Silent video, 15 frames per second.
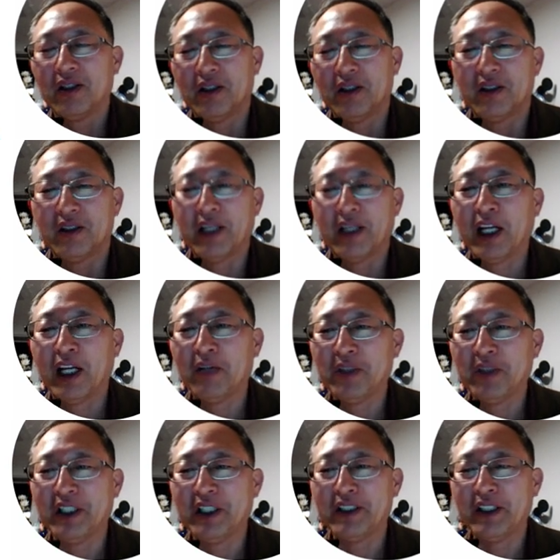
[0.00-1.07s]
사람
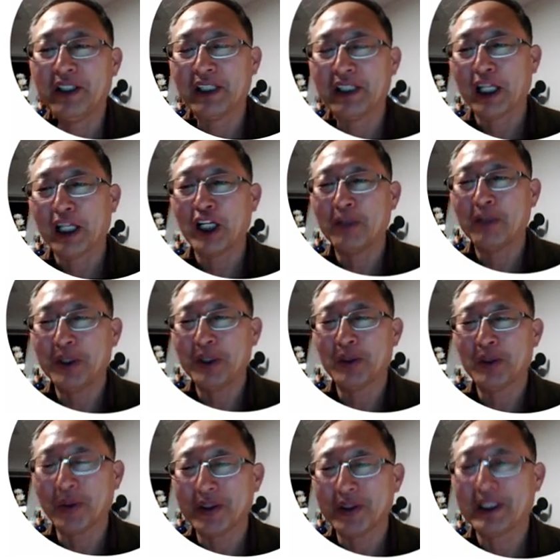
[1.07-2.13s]
대신에 사람이
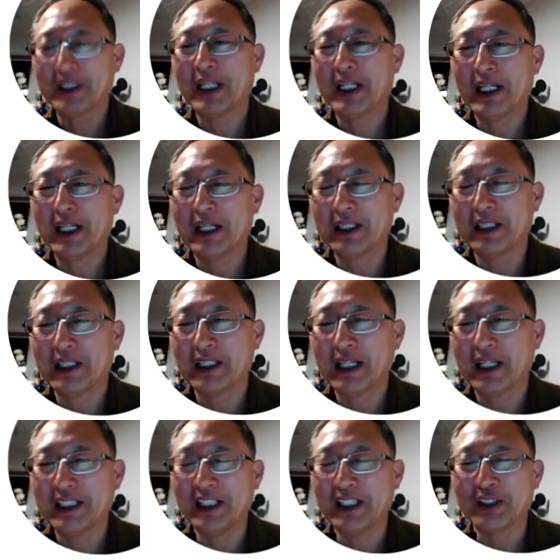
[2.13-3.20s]
손끝 하나 갖다
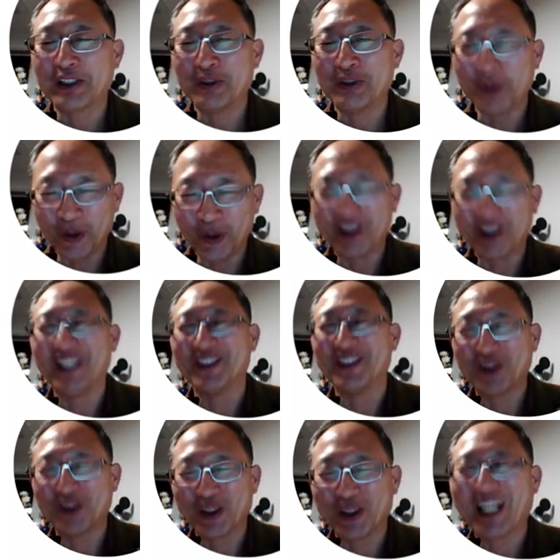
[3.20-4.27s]
가지 않고, 물론
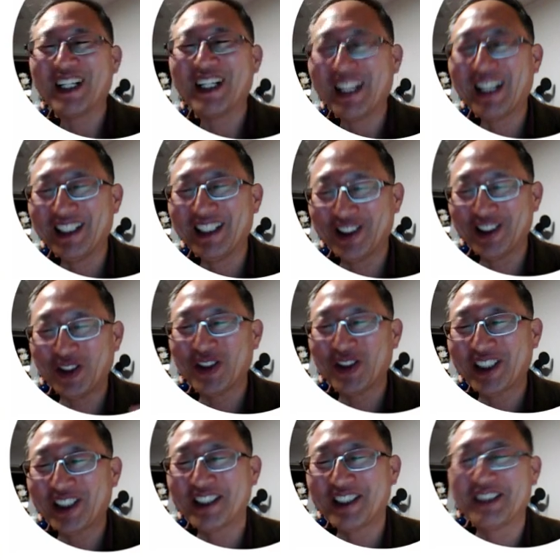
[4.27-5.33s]
조작을 하는
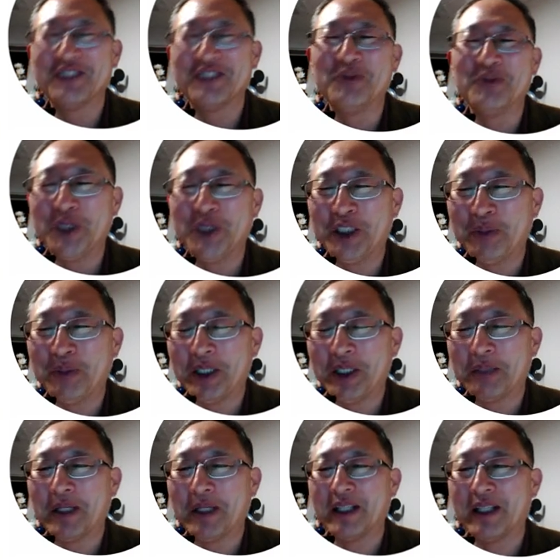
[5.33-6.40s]
손끝은
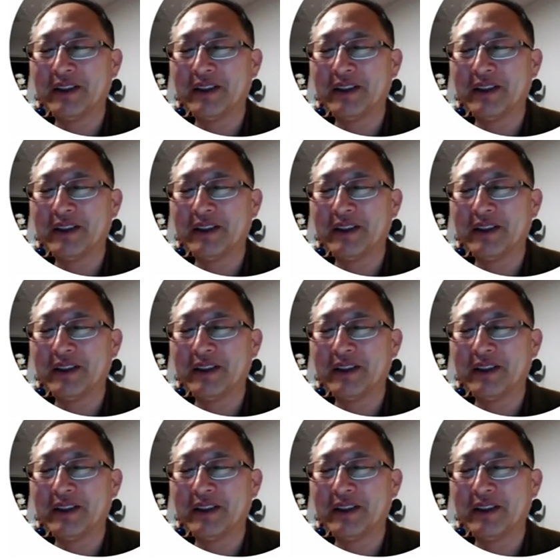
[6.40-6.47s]
움직입니다만